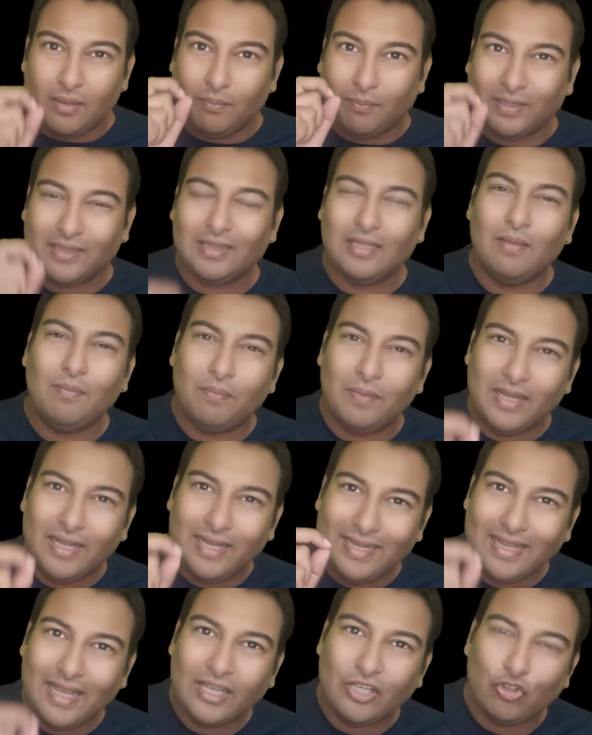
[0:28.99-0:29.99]
मतलब
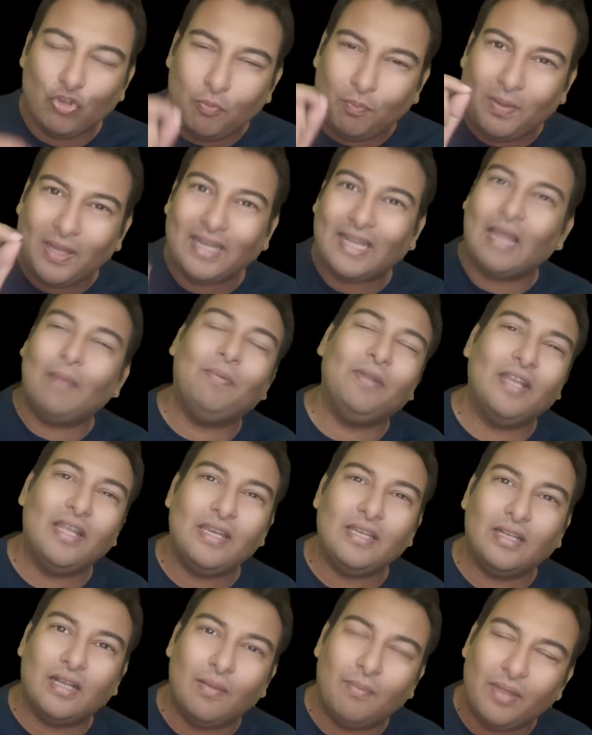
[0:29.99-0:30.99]
इंडिया की जो पर कैपिटा
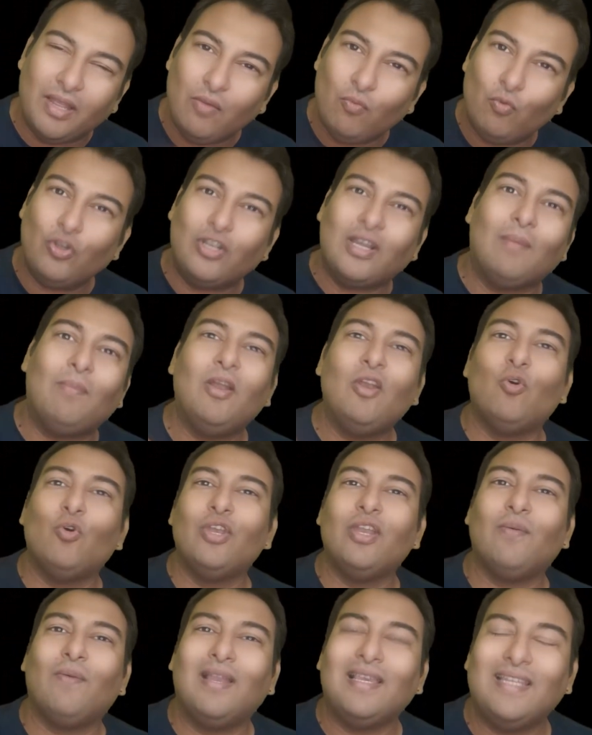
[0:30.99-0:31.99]
इनकम है वो डबल
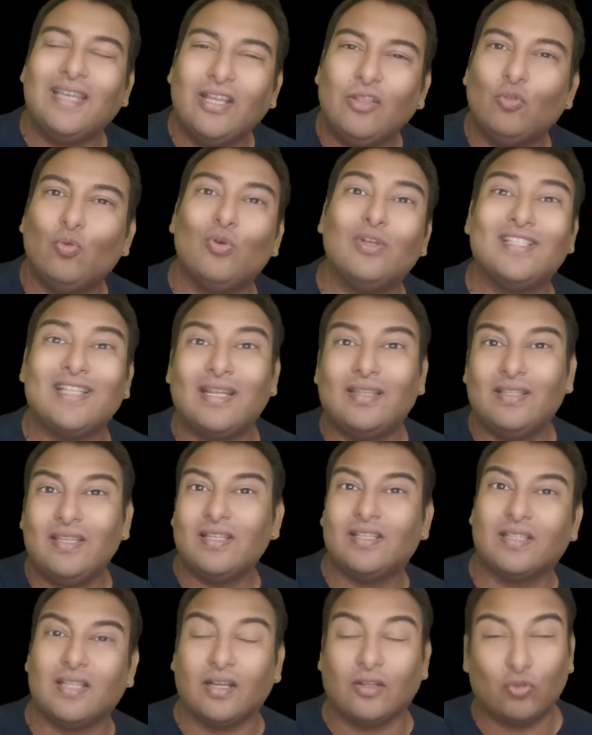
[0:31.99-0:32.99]
होने वाली है
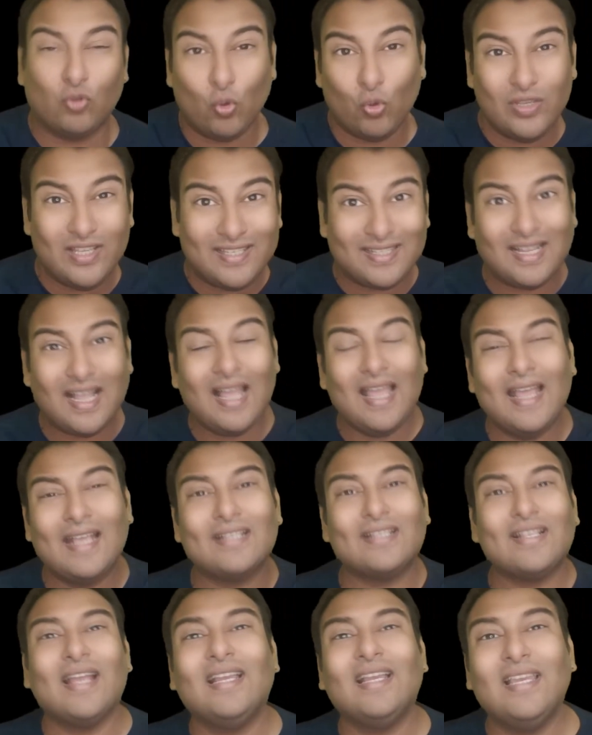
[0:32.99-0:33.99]
2030 तक तो इसका
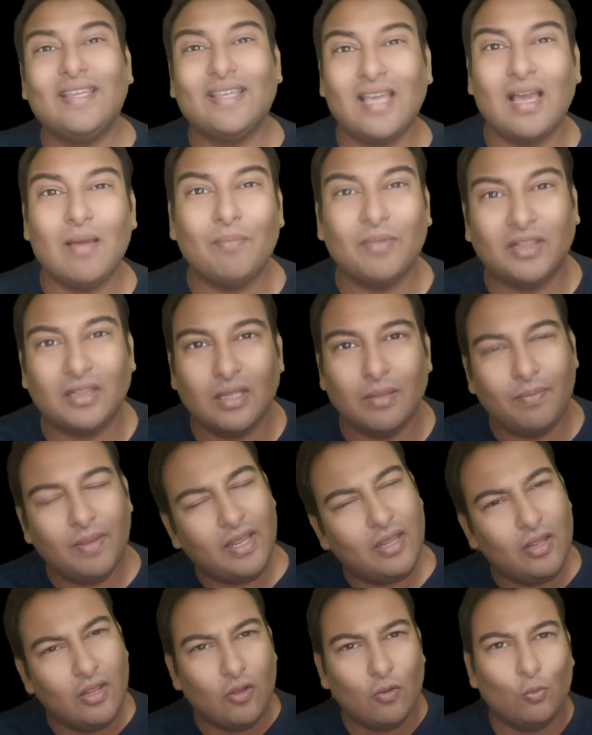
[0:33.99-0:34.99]
एग्जैक्टली exactly क्या मतलब
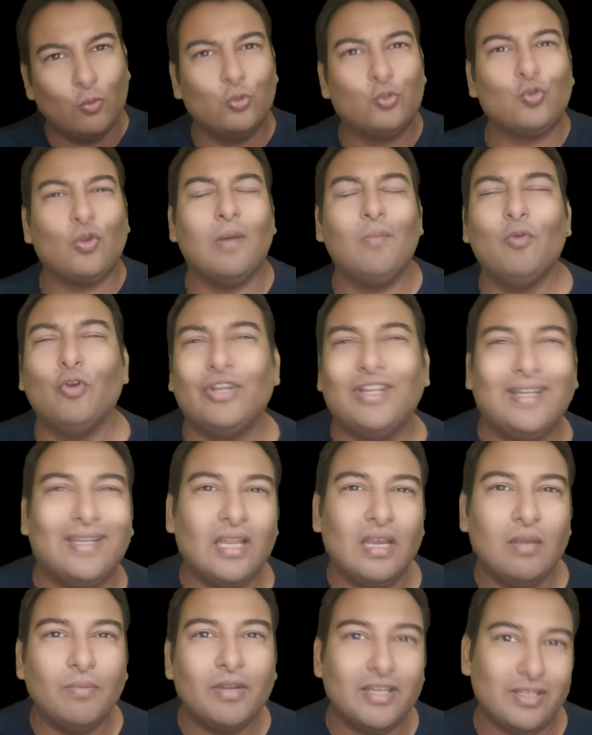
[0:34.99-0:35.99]
है उसको हम लोग
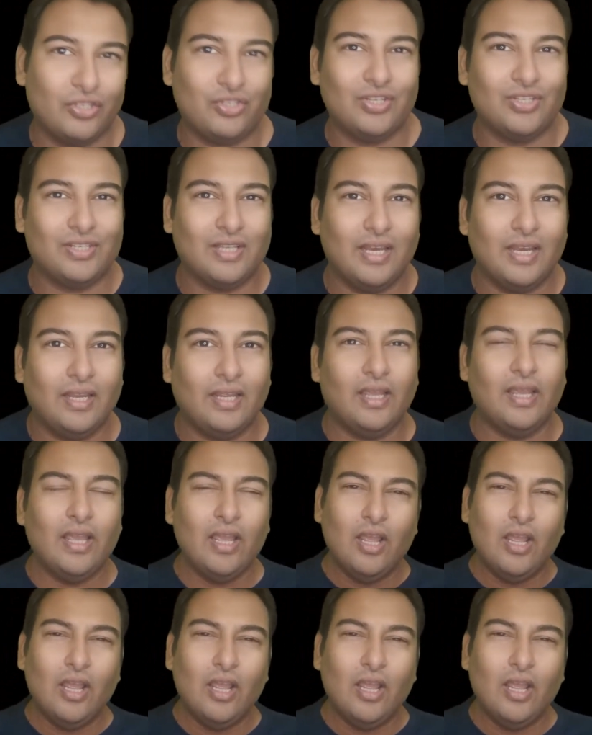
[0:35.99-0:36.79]
डिटेल में डिस्कस करेंगे